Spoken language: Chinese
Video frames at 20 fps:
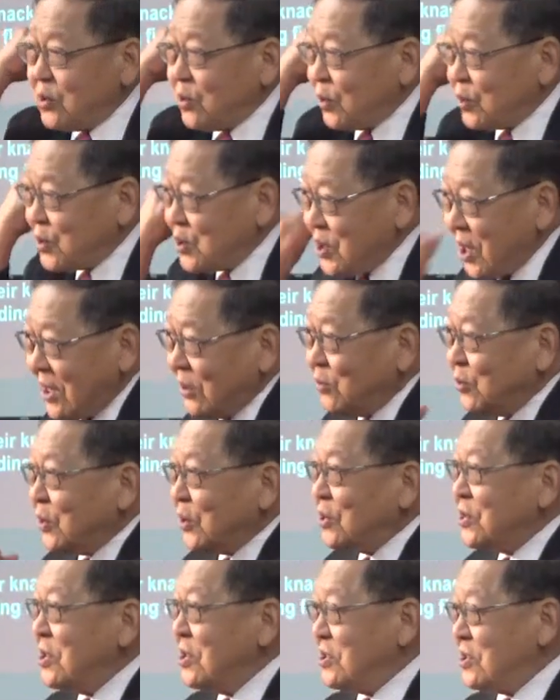以有坚固的
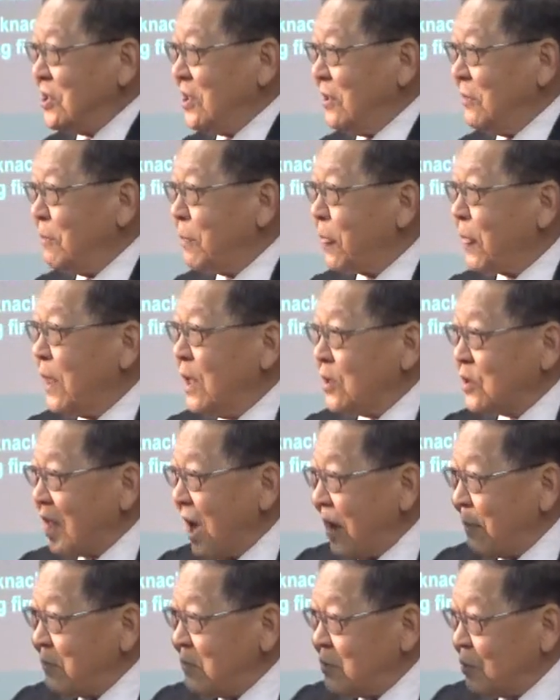信心，
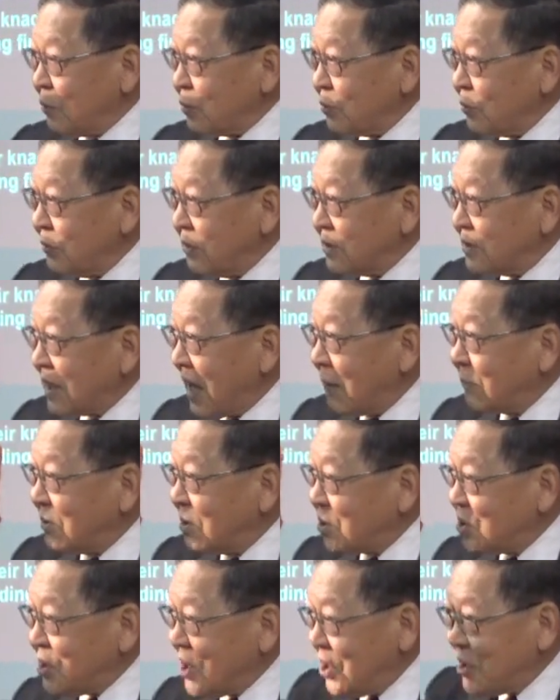他们有他们
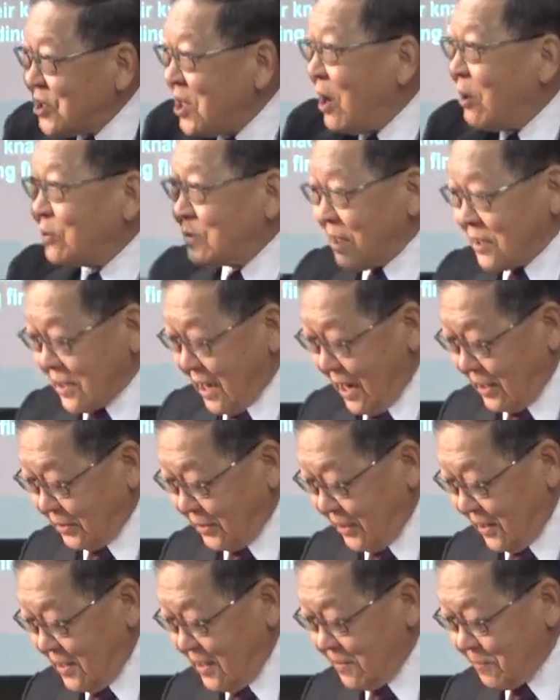的诀窍在哪里
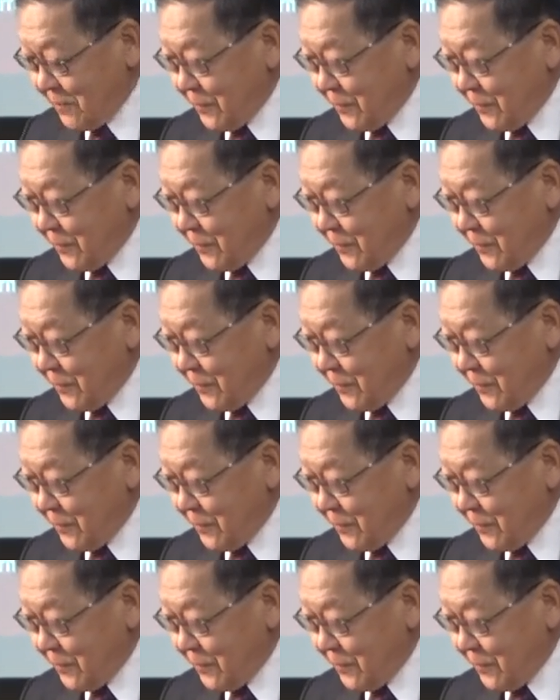呢？